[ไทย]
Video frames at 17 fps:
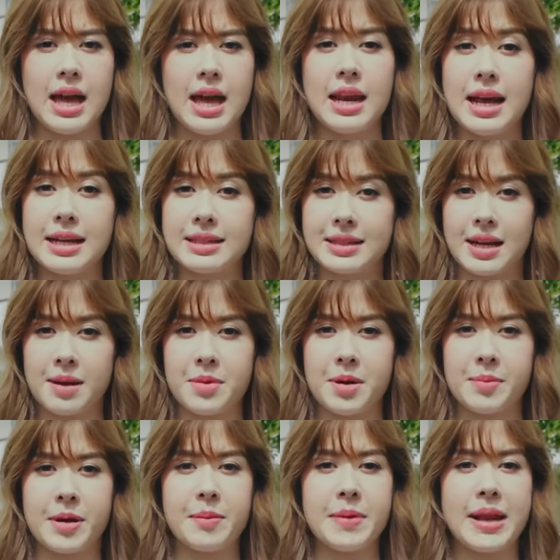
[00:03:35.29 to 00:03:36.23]
และเตรียม
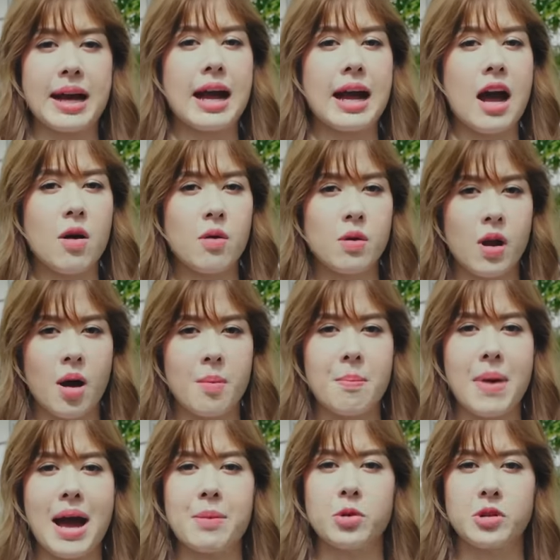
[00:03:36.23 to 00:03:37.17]
นำกำลังเข้าล้อม
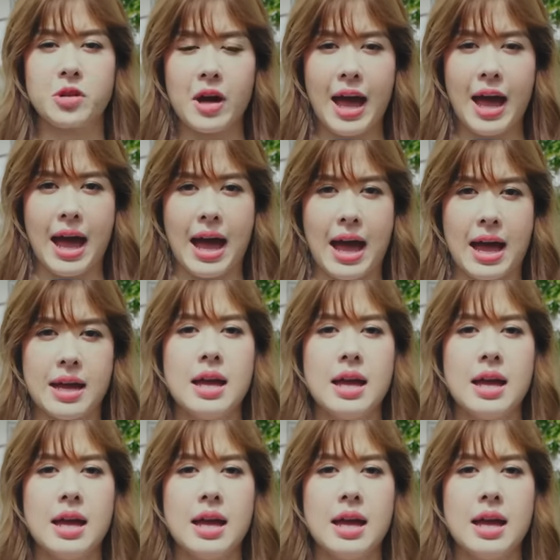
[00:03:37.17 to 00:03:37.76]
บ้านผู้ต้องหา